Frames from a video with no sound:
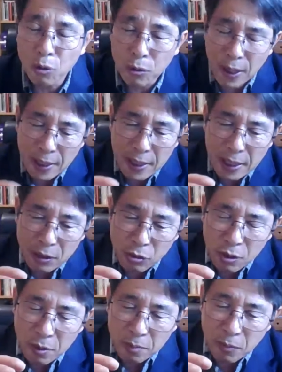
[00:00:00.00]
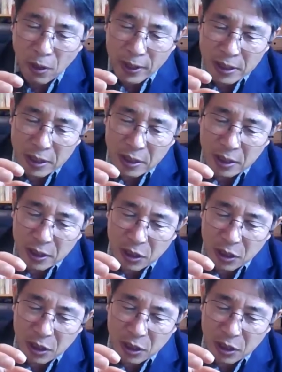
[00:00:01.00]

오늘 우리가 예수님과